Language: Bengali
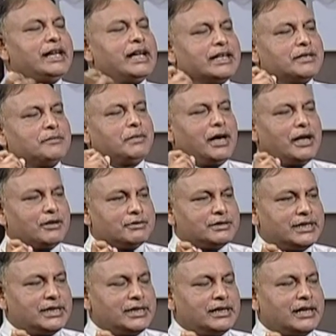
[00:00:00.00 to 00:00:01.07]
একটি
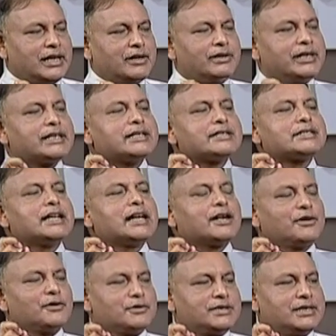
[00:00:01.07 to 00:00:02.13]
বায়োলজিক্যাল কারণ একটি
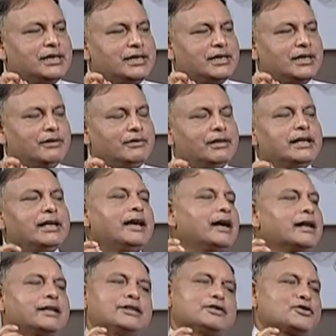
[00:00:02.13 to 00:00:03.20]
সাইকোলজিক্যাল কারণ
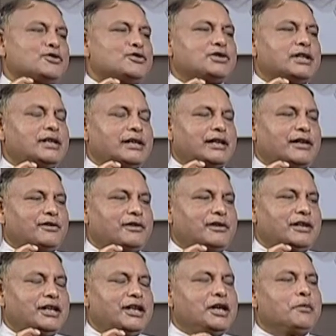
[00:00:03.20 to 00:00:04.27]
একটি সোশ্যাল কারণ
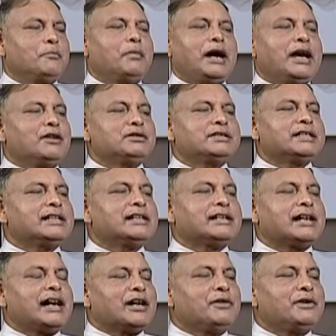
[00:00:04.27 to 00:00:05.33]
বায়োলজিক্যাল
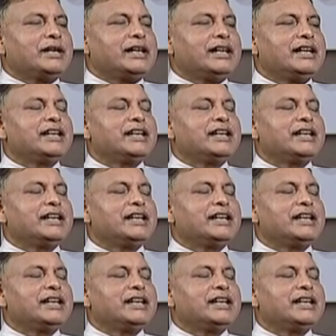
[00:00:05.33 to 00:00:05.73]
কারণে